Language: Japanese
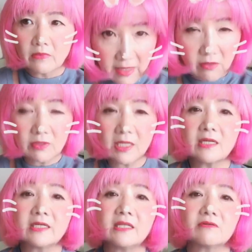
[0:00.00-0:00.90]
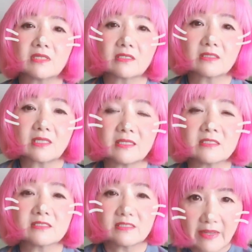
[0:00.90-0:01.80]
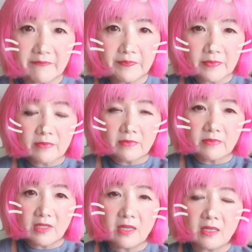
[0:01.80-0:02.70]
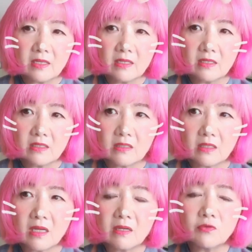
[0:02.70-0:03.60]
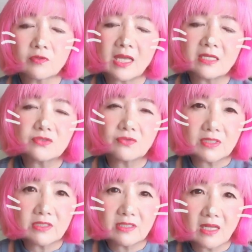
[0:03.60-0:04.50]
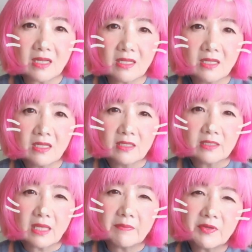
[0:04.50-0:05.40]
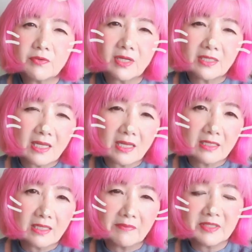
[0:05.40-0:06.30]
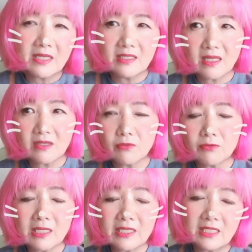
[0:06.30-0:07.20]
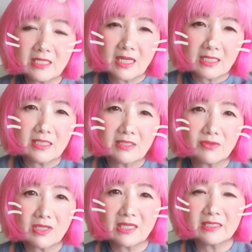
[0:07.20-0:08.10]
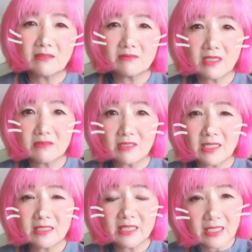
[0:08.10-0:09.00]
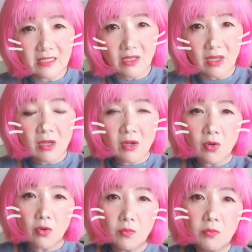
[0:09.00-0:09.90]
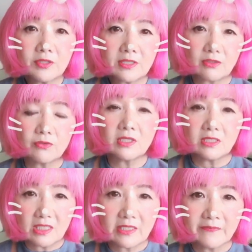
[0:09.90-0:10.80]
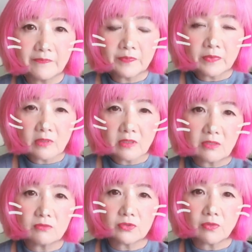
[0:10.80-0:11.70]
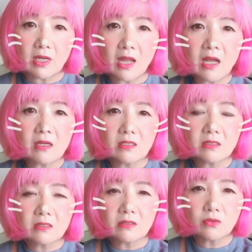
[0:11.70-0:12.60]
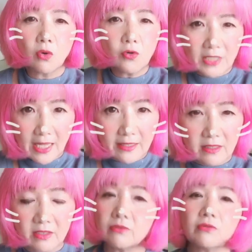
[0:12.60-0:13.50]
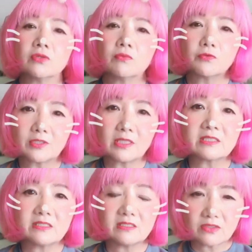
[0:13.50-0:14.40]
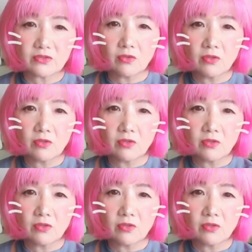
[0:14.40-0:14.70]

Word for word: お腹が痛くなったんですってでああもう体調悪いなやめようかなやめたいなこんな日に限ってお腹痛くなるなんてって思った時に彼女は「あゴーだ!」っていうふうに思ったらしいんですよ。